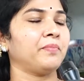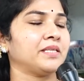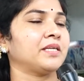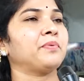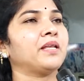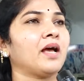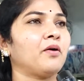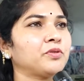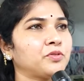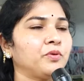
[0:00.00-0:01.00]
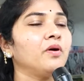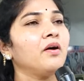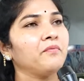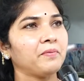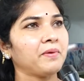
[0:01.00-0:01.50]
బీజేపీని కావచ్చు
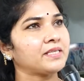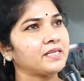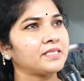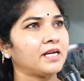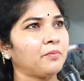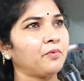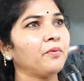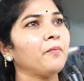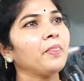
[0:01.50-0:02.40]
విమర్శించడము